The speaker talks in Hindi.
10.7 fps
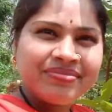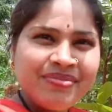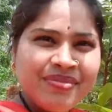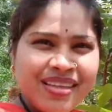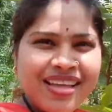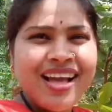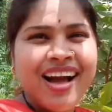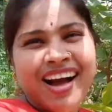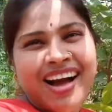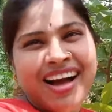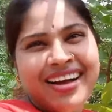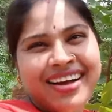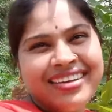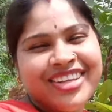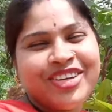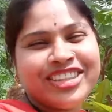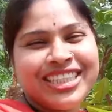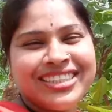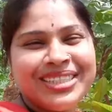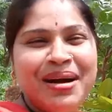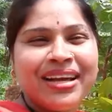है पकन तो दे उन्हें हाँ देखो कितनी
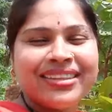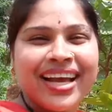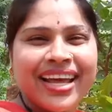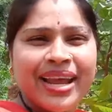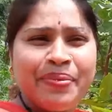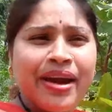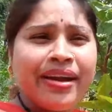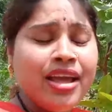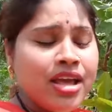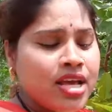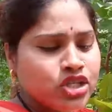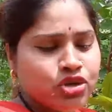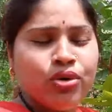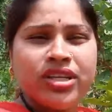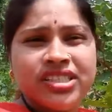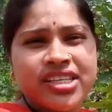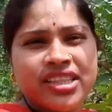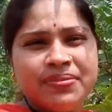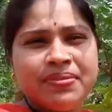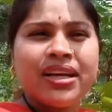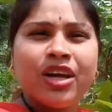अच्छी बात कह रहे हैं फ्रेंड छोटी सी
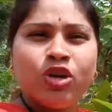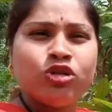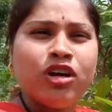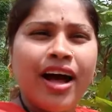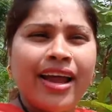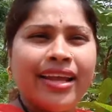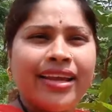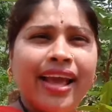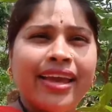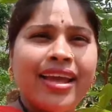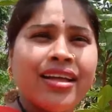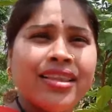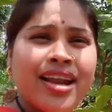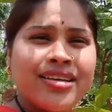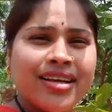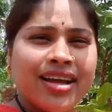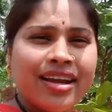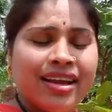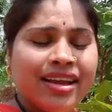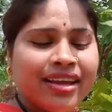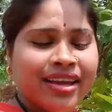अति मन करो तो खाए ले आएगी आज ऐसा कर
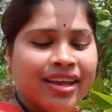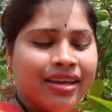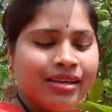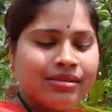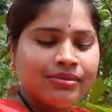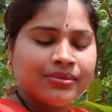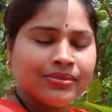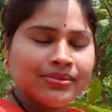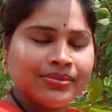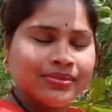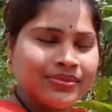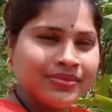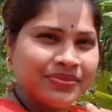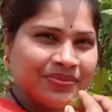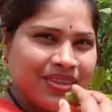रहे हैंगे ऐसे ऐसे हम्म, क्या